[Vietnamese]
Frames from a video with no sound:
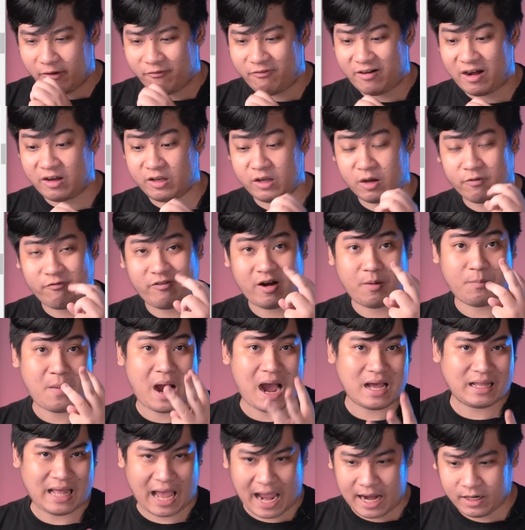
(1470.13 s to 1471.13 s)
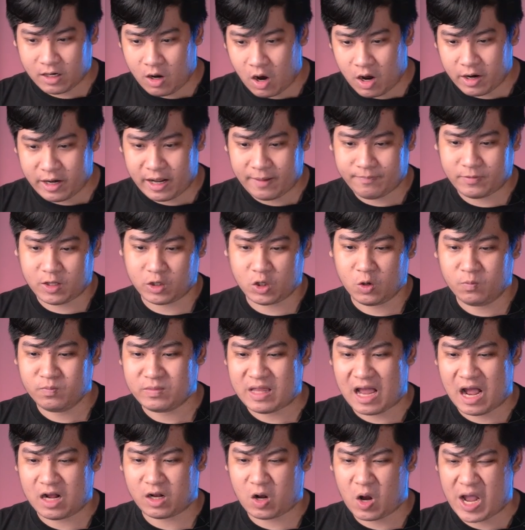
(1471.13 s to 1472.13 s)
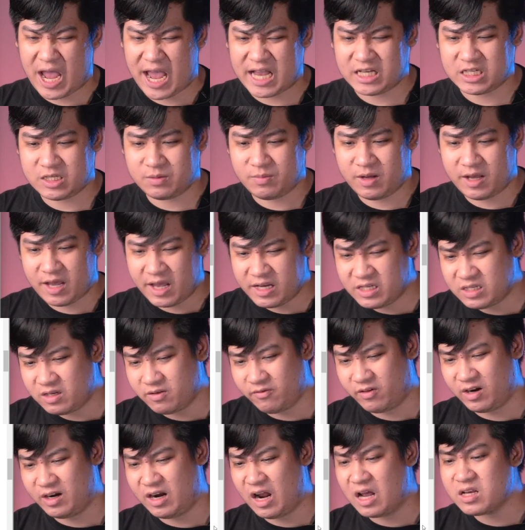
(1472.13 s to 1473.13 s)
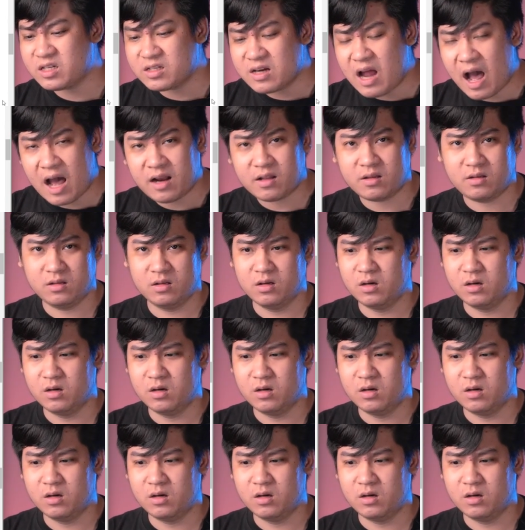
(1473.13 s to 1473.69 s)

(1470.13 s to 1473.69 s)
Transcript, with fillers: vào những vào 3 tháng đó anh em thì chúng ta có SPX và Nasdaq